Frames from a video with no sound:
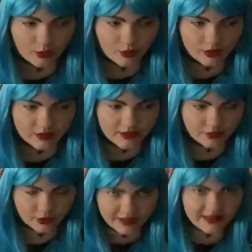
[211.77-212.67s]

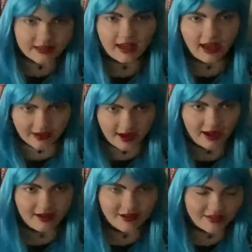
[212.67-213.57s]
Und durch diesen
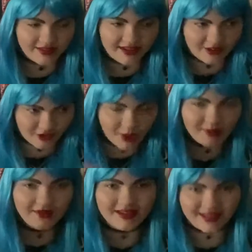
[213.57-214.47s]
Kanal ist es jetzt
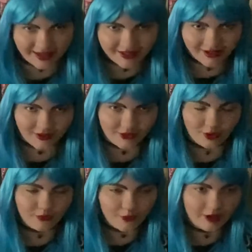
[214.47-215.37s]
nochmal was anderes
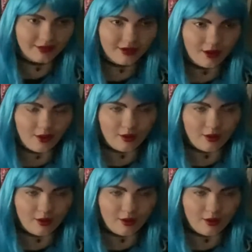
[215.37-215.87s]
geworden.